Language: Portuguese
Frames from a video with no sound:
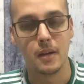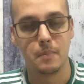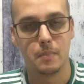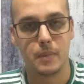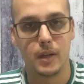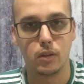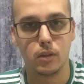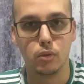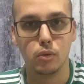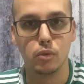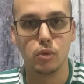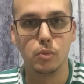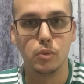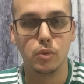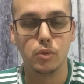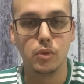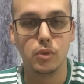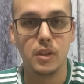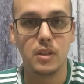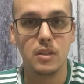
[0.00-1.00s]
para todo
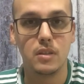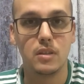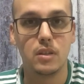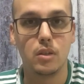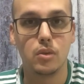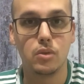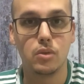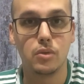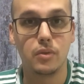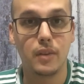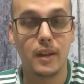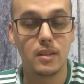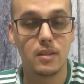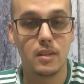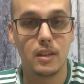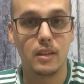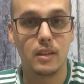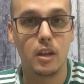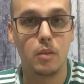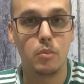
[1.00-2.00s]
mundo. Esses são os fatos
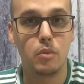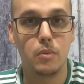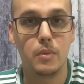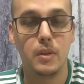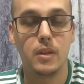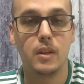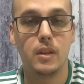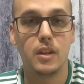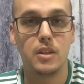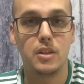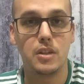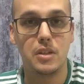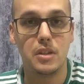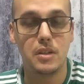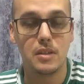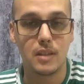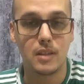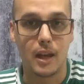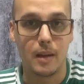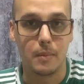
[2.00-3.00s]
até o momento que a gente
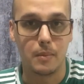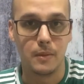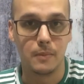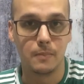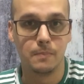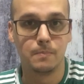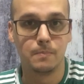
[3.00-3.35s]
sabe.